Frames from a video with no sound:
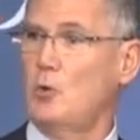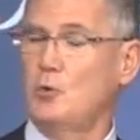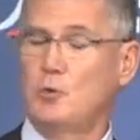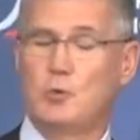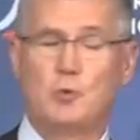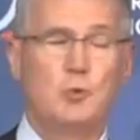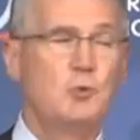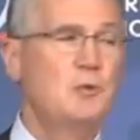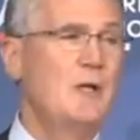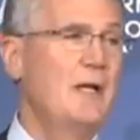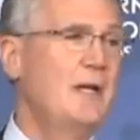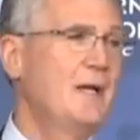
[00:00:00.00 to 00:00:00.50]

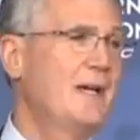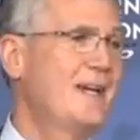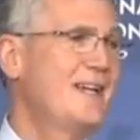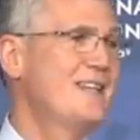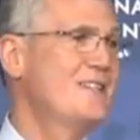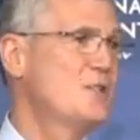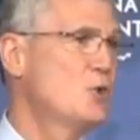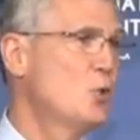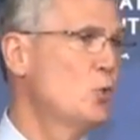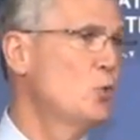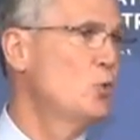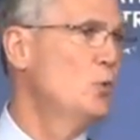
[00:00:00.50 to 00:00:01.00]
tout un
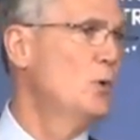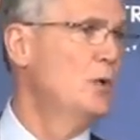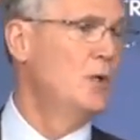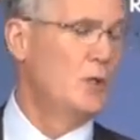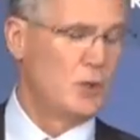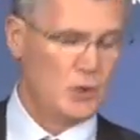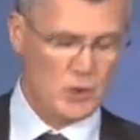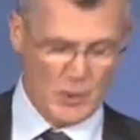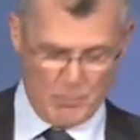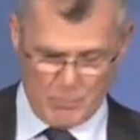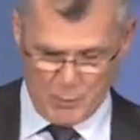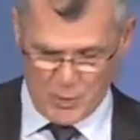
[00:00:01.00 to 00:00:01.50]
réseau
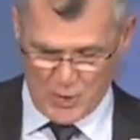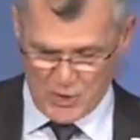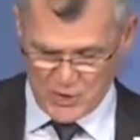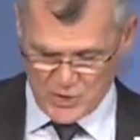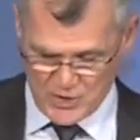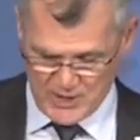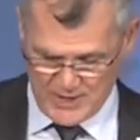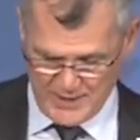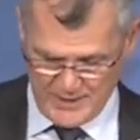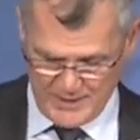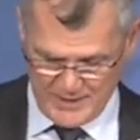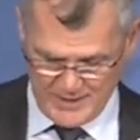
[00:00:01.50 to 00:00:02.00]
de
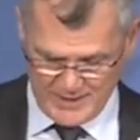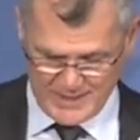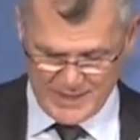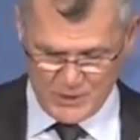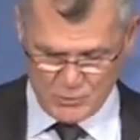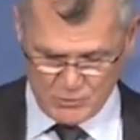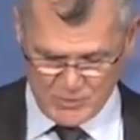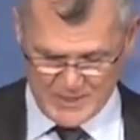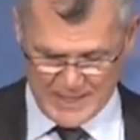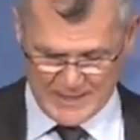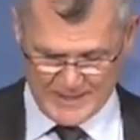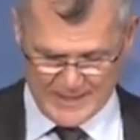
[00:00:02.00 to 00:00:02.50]
projets qui
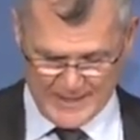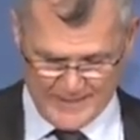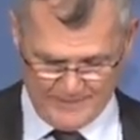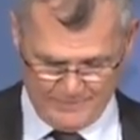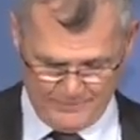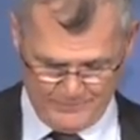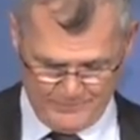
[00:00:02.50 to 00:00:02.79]
nous attend.